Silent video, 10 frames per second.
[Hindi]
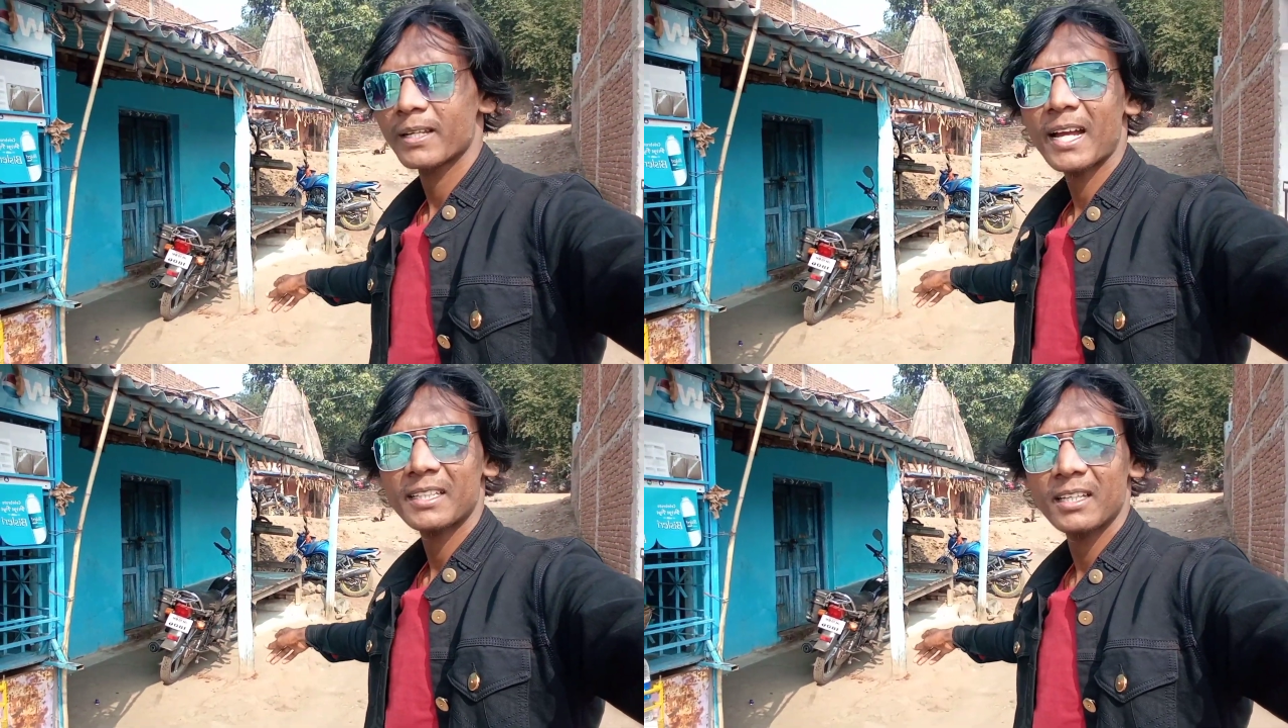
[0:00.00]

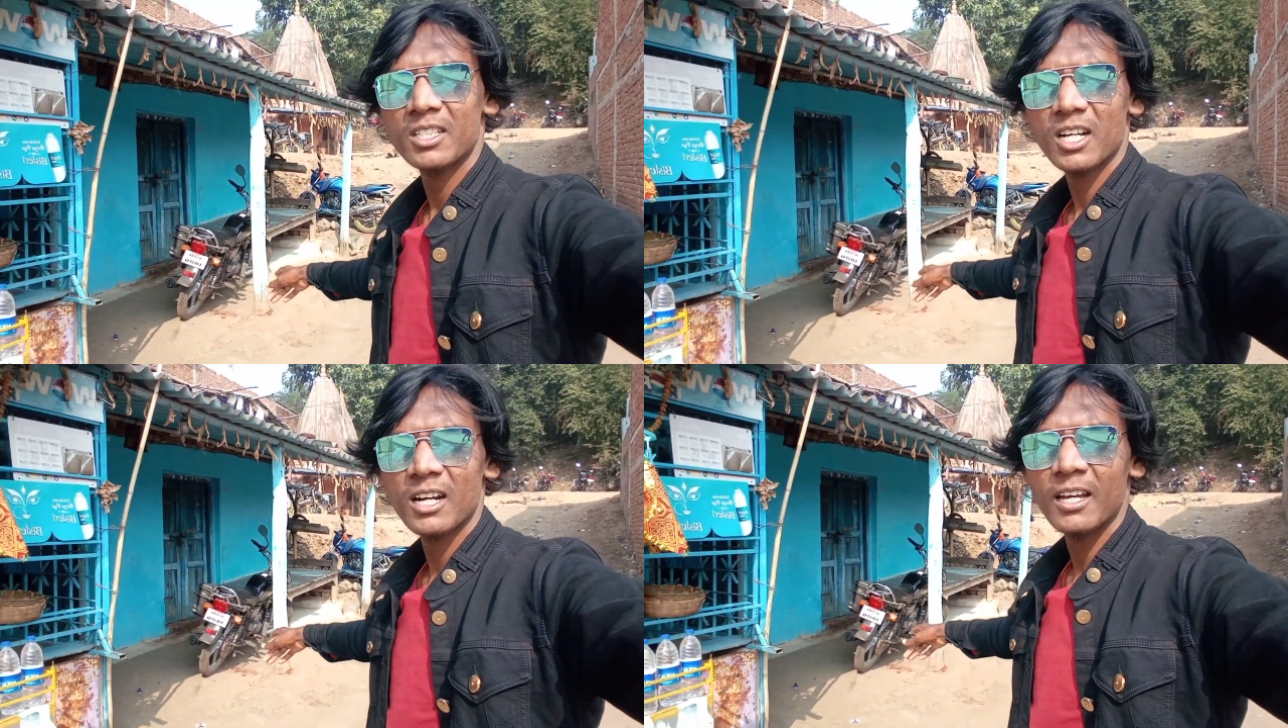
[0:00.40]
भैया की
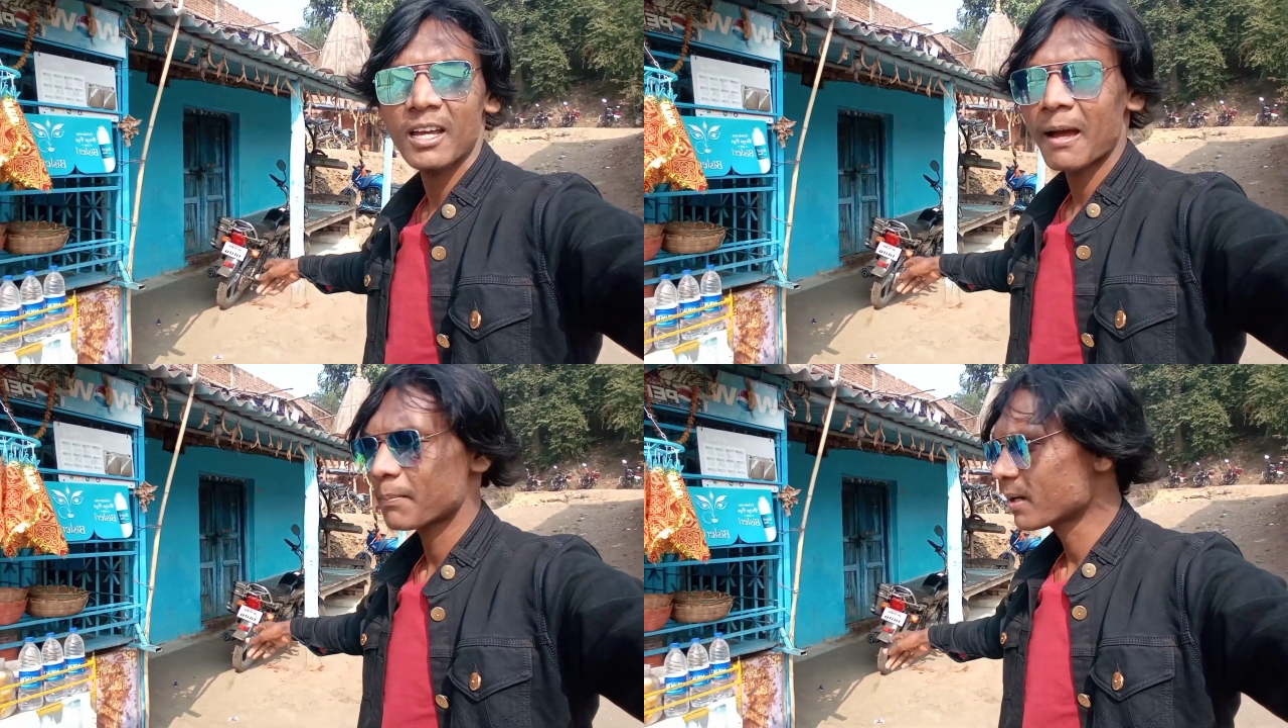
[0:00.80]
ही जगह है
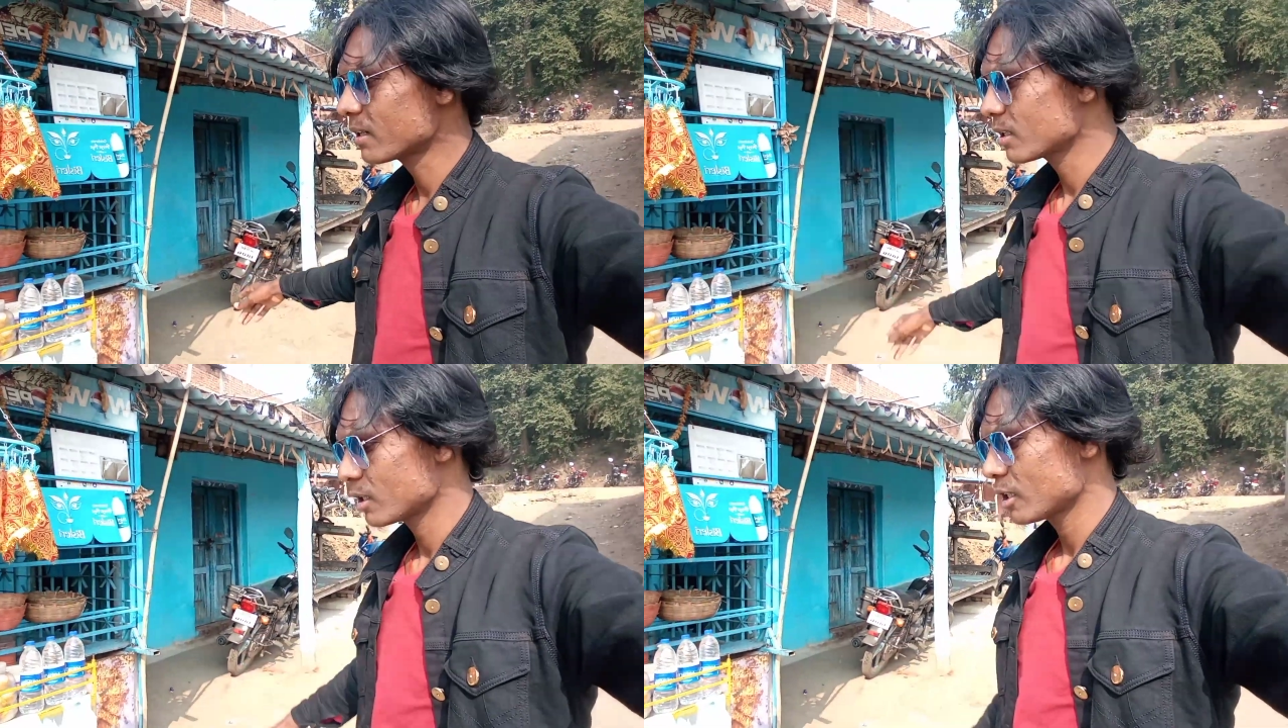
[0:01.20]
यहाँ
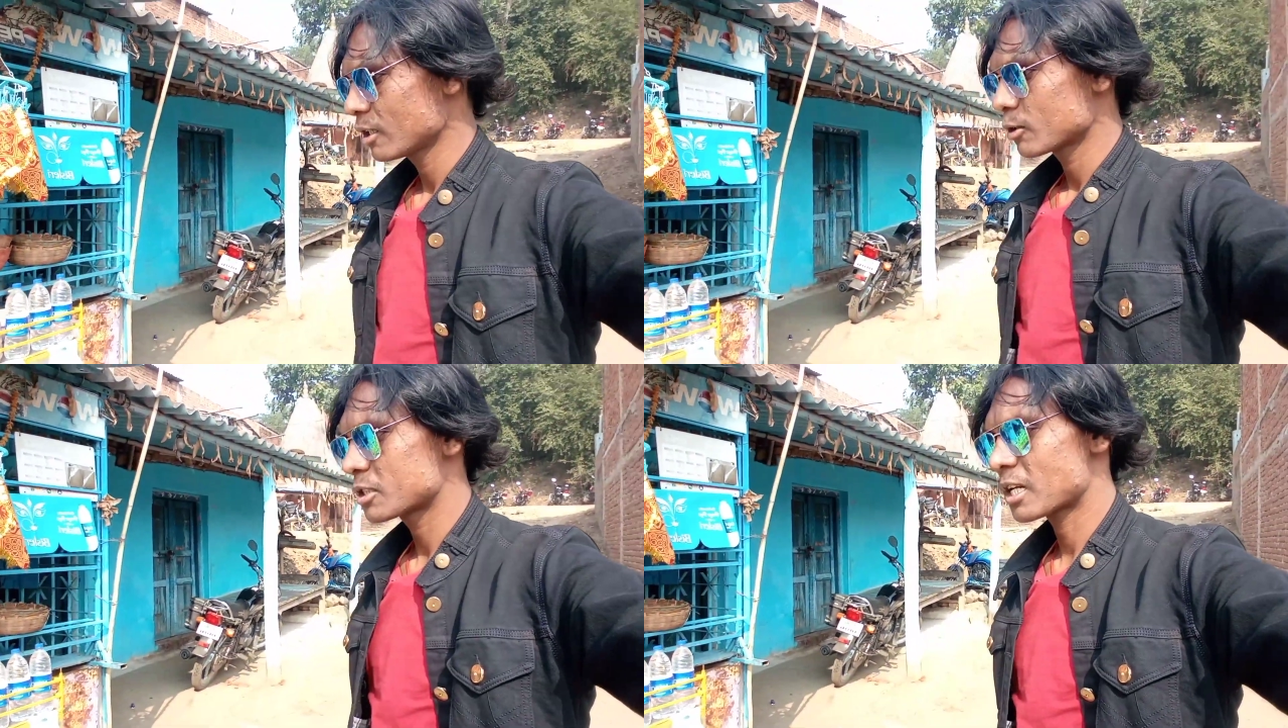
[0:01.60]
पर
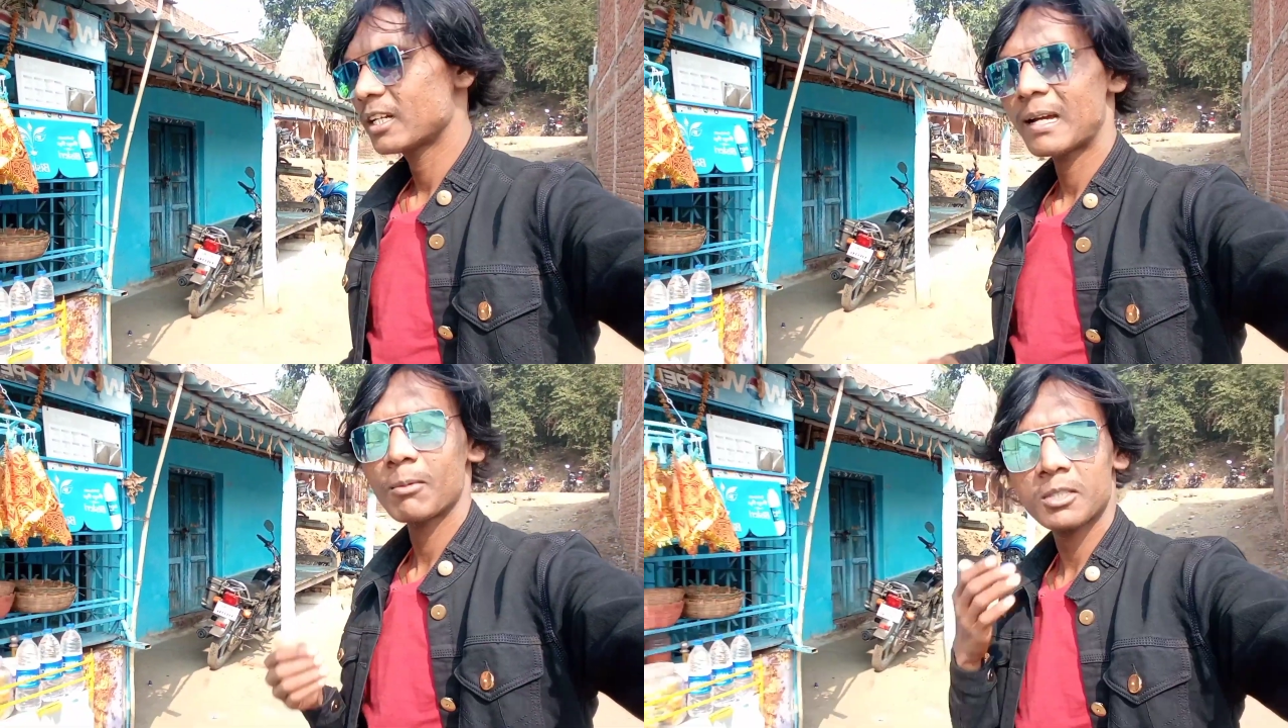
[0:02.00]
तो
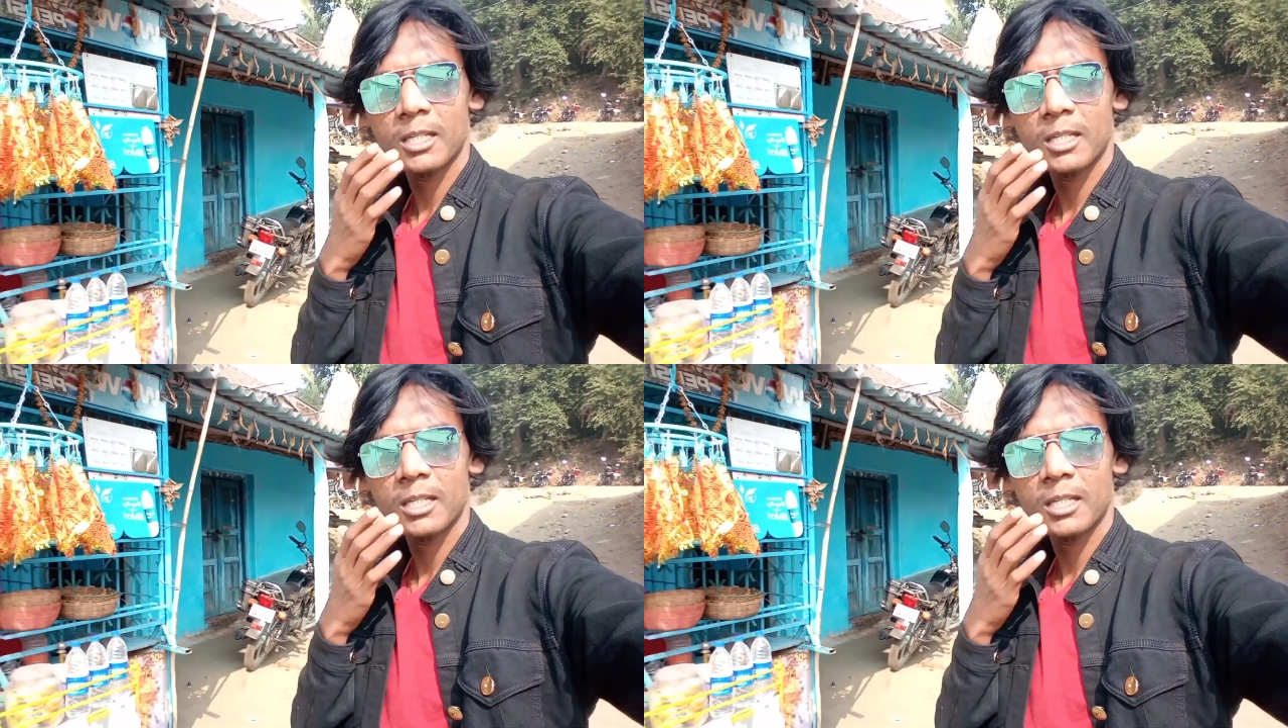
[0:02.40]
चलिए हम लोग